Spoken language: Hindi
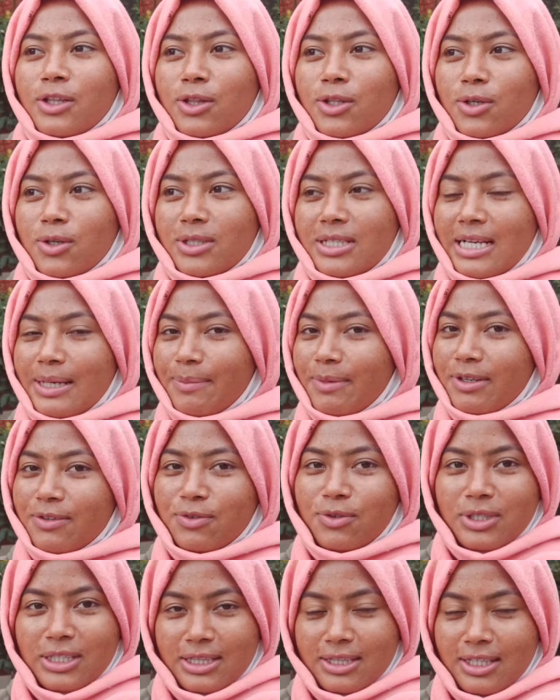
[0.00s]
तो इसलिए मैंने
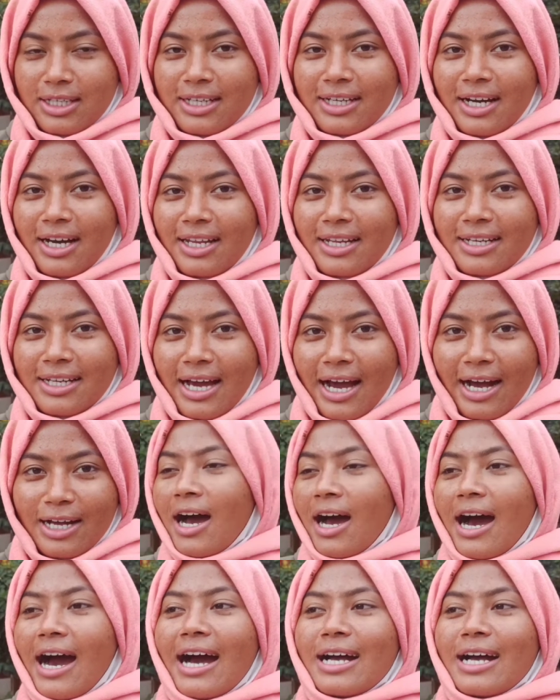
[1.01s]
फ़ोन इतना निकाला नहीं आज